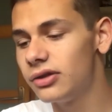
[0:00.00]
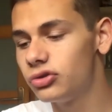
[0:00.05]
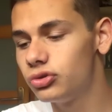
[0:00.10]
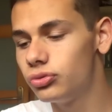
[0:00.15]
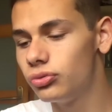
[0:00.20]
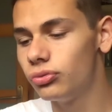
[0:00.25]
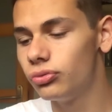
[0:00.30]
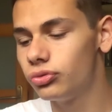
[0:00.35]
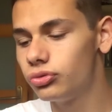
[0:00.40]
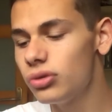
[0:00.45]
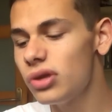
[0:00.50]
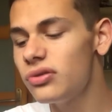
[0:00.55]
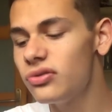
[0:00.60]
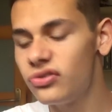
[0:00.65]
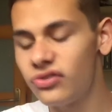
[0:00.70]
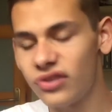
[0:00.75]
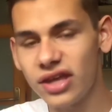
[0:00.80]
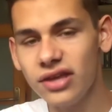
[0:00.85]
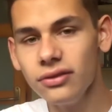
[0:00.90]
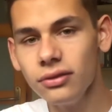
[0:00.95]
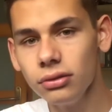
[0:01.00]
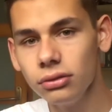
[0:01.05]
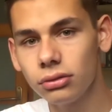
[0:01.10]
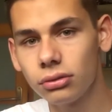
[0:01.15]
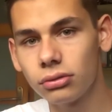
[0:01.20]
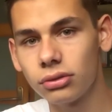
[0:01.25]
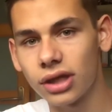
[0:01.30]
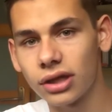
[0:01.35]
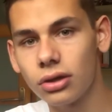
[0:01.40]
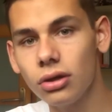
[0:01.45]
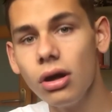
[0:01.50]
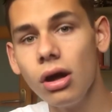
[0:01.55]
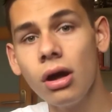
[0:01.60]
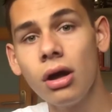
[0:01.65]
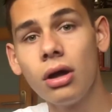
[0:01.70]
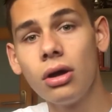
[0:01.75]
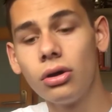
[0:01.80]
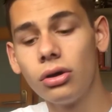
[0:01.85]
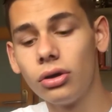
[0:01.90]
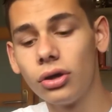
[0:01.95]
Tu, as une scène, d'accord
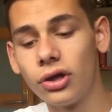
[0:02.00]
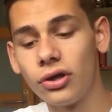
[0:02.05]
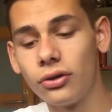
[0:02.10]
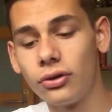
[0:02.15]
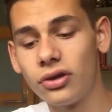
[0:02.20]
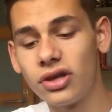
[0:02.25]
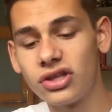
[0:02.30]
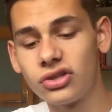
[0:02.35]
euh,